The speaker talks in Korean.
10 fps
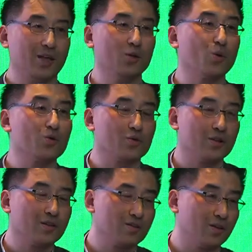태도로서의
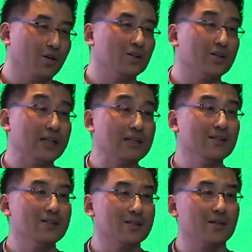특성 이런 것들이
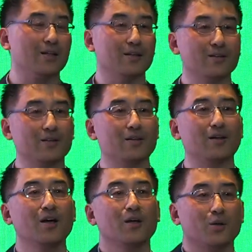있는지에 대해서
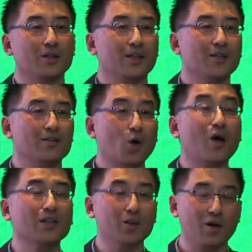굉장히
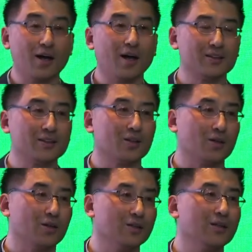설왕설래가
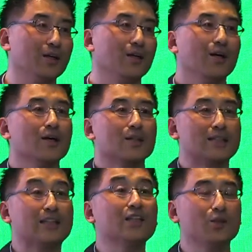있어요. 근데
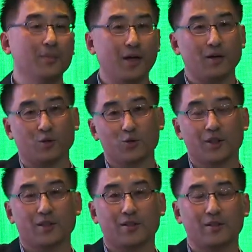지금의
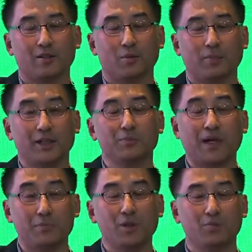연구자들은
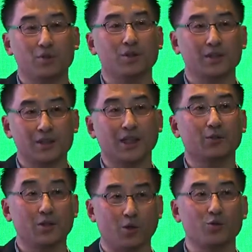83년부터 이제 시작이
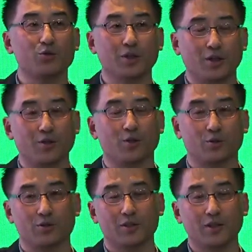된 연구인데요. 이런
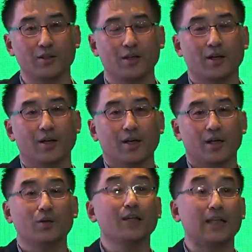연구들이
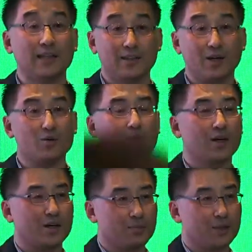이런 게 있다고
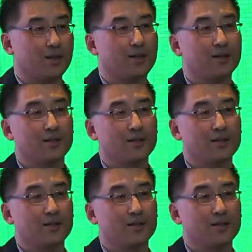생각합니다.